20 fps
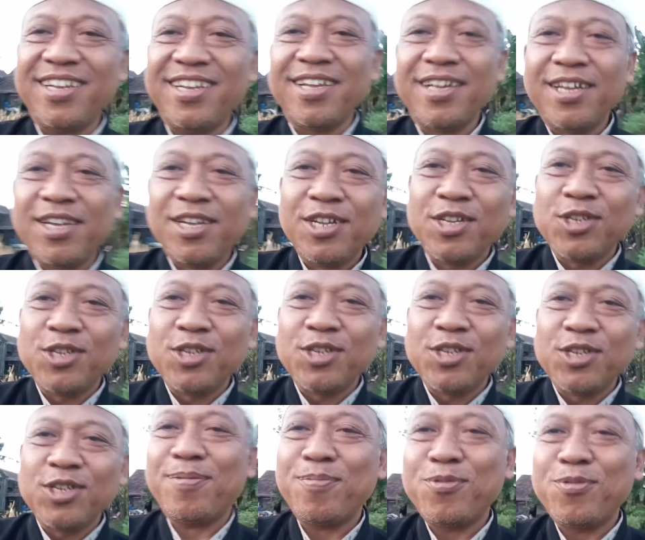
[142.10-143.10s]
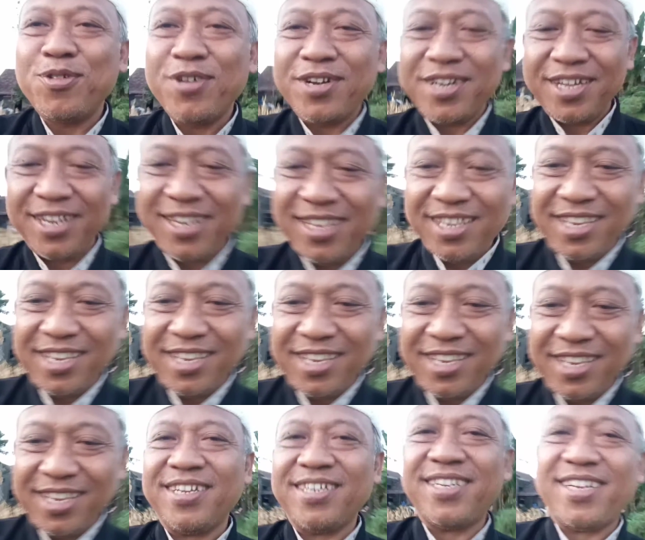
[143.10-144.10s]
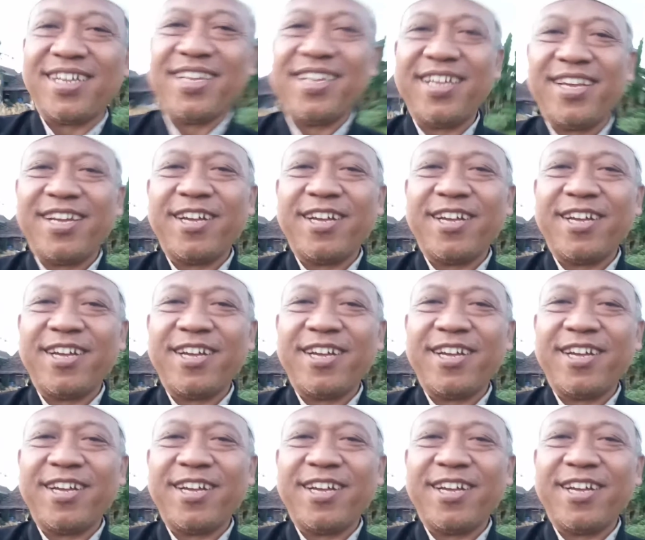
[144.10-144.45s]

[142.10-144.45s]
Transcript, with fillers: suatu yang mungkin tidak bisa saya